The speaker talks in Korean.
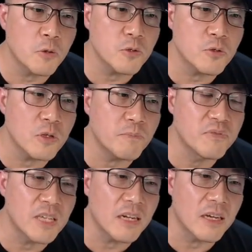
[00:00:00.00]
콘솔
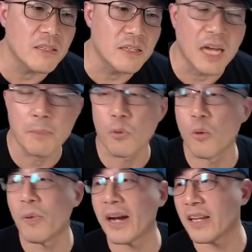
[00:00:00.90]
VR 가능 아
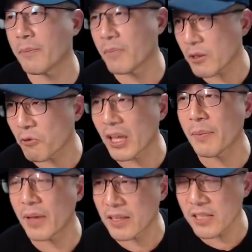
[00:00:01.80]
모바일 및
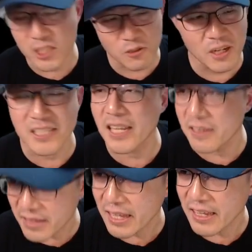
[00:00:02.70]
웹에는 지원하지
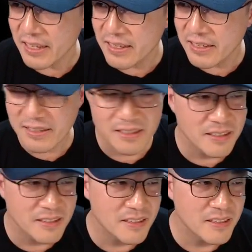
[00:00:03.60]
않는다.
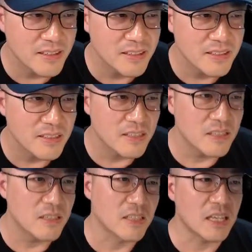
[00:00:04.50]
아.
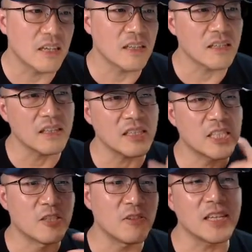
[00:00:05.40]
이게 근데 그때
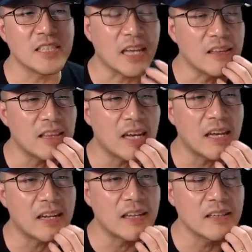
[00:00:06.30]
지원하지
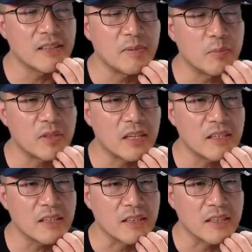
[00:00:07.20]
않는다라는
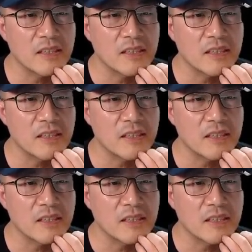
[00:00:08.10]
의미보다는